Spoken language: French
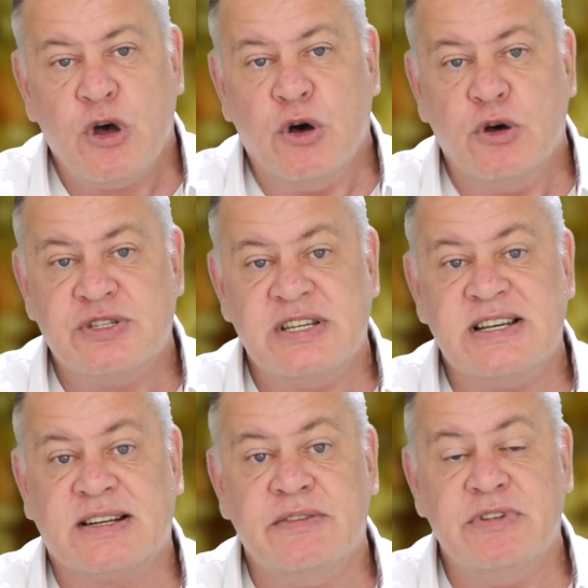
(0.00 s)
euh, ces
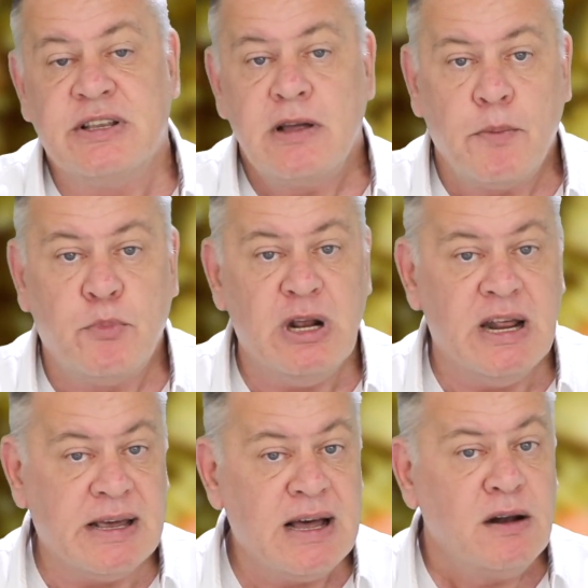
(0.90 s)
activités un peu
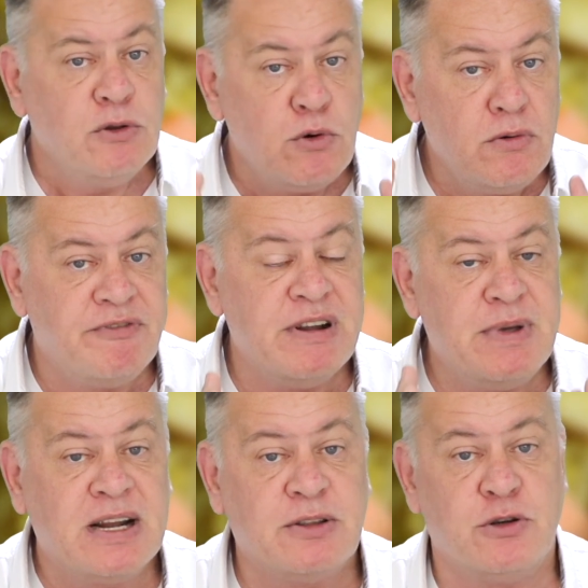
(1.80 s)
illégales, donc faites
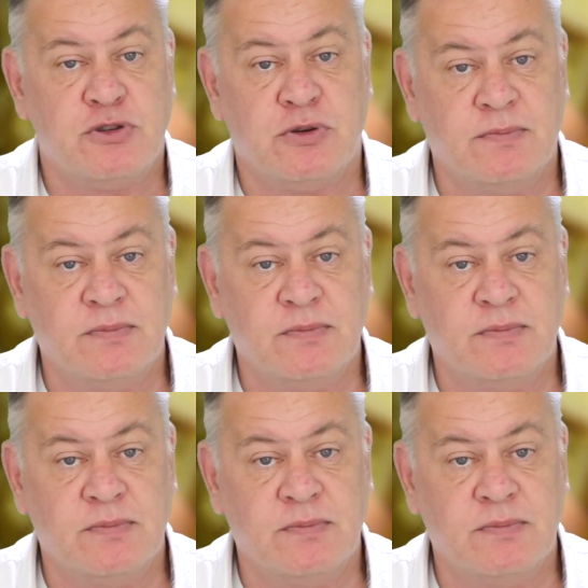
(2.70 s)
bien attention.